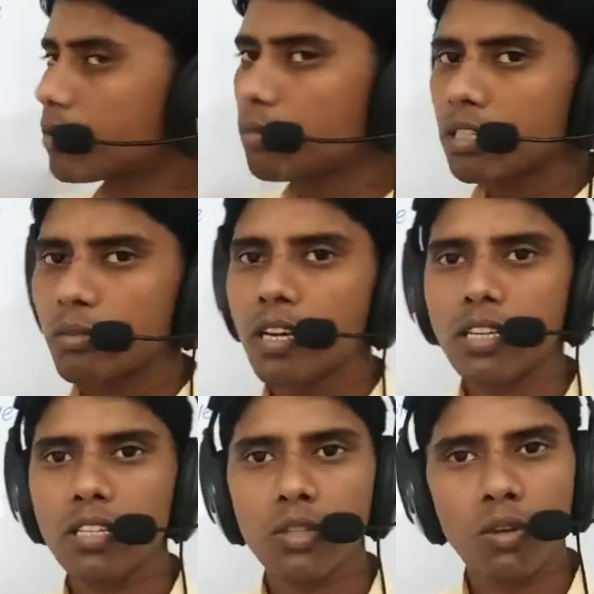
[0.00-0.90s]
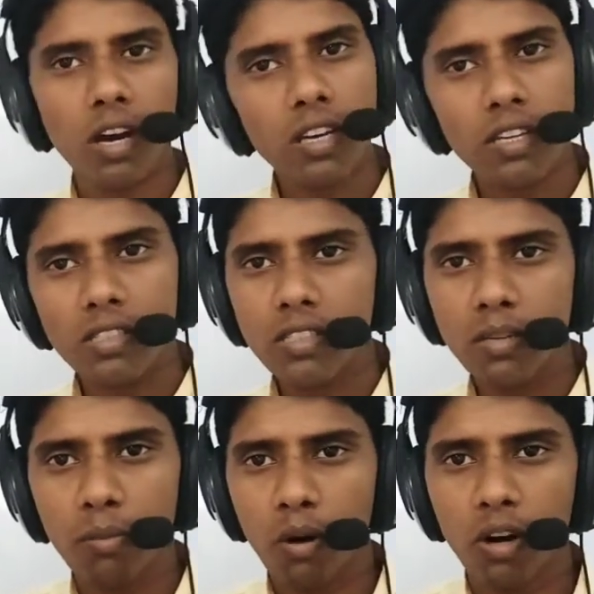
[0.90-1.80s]
समझ में आ जाता है तो आगे की
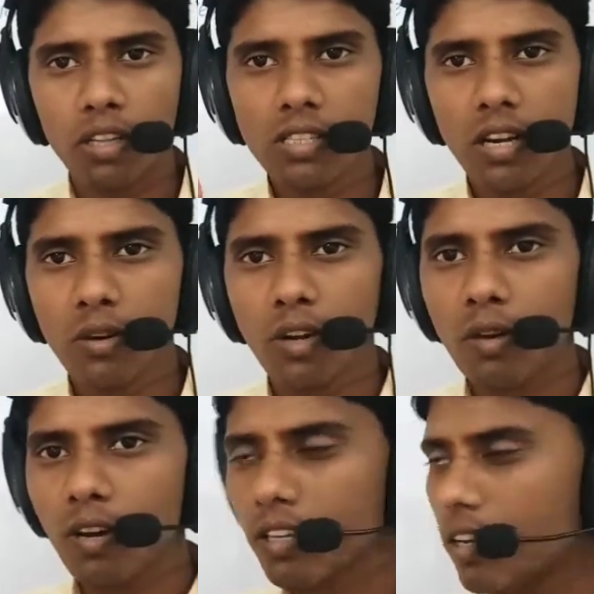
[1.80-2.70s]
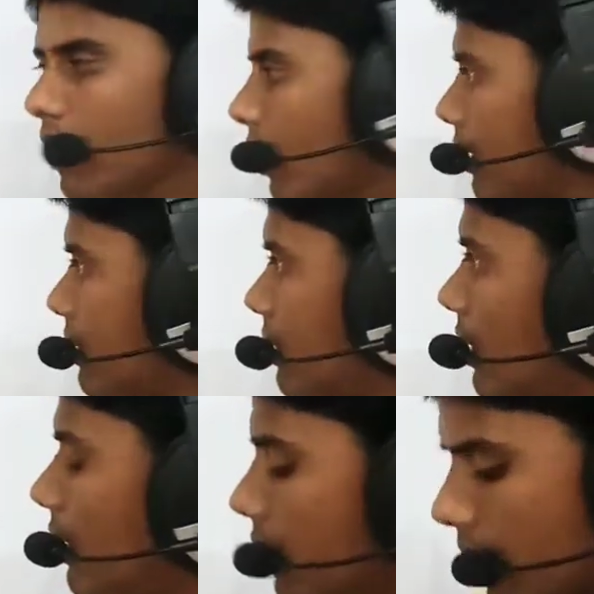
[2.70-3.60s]
चीज़ें बहुत आसान होने वाली है
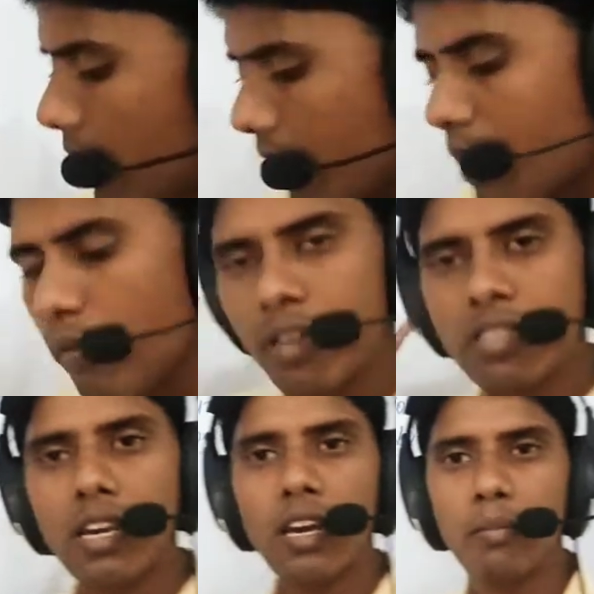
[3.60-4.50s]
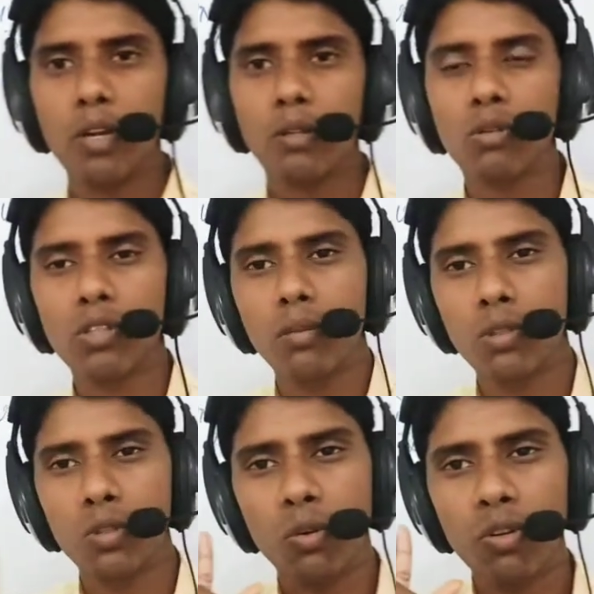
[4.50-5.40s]
इसीलिए यही वजह है मेरे दोस्त कि हम
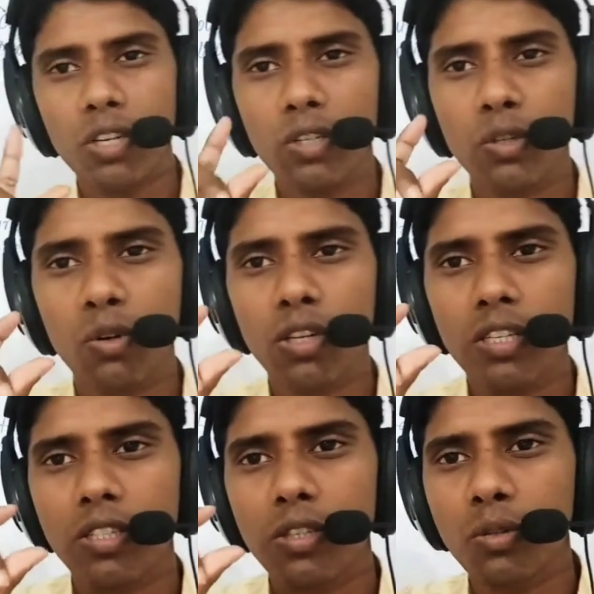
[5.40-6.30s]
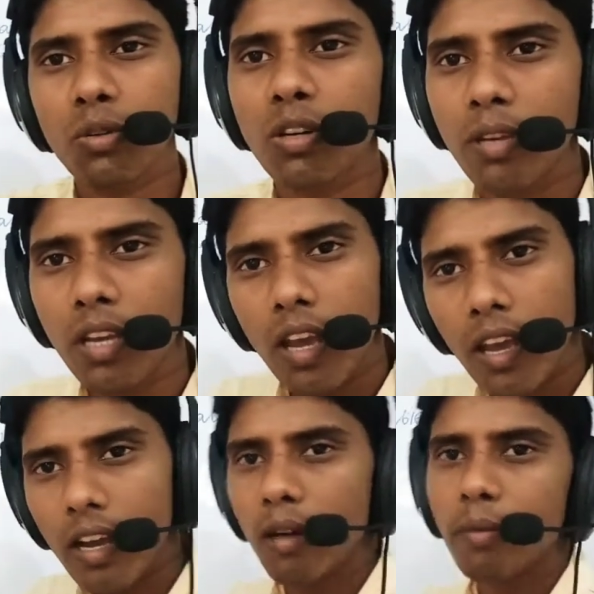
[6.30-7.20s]
छोटे छोटे चीज़ों को भी
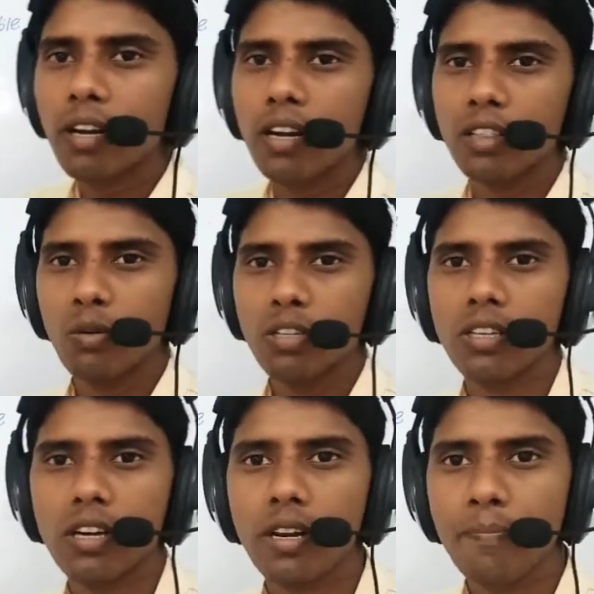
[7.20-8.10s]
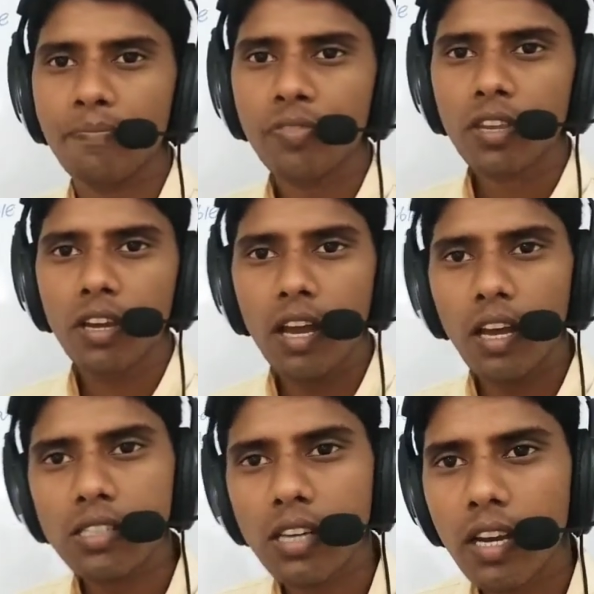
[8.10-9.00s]
कवर करते हुए चल रहे हैं
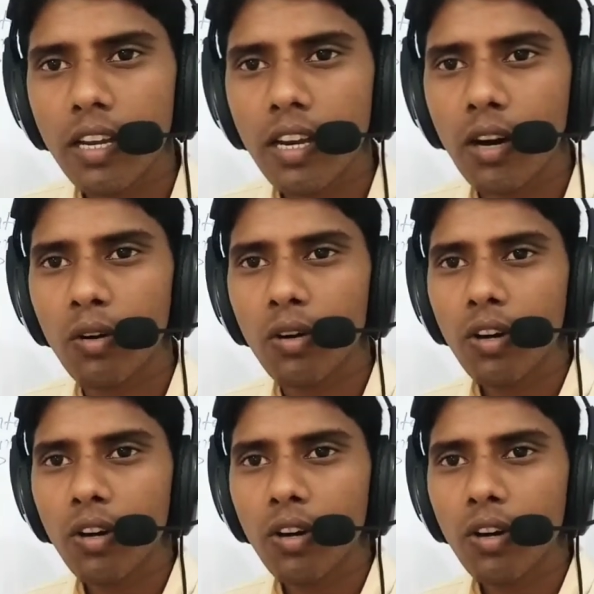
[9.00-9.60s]
ऐसा कहीं ना हो